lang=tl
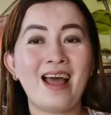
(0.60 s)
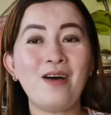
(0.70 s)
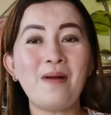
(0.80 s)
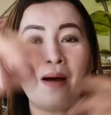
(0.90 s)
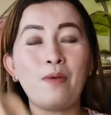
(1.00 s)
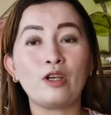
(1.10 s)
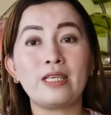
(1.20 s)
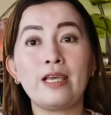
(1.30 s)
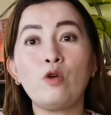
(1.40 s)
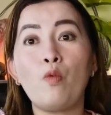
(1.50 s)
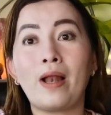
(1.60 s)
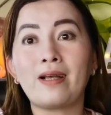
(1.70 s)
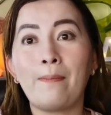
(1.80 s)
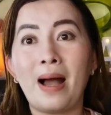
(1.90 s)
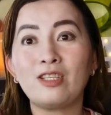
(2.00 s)
Hello mga bossing!
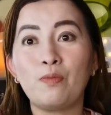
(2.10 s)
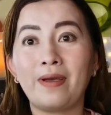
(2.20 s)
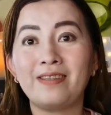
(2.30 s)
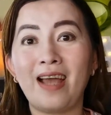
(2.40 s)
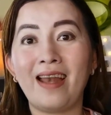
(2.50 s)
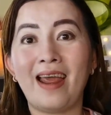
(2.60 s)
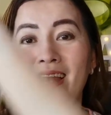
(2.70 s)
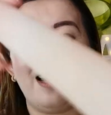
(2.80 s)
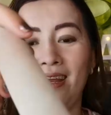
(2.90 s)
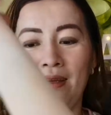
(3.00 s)
Welcome back sa my channel.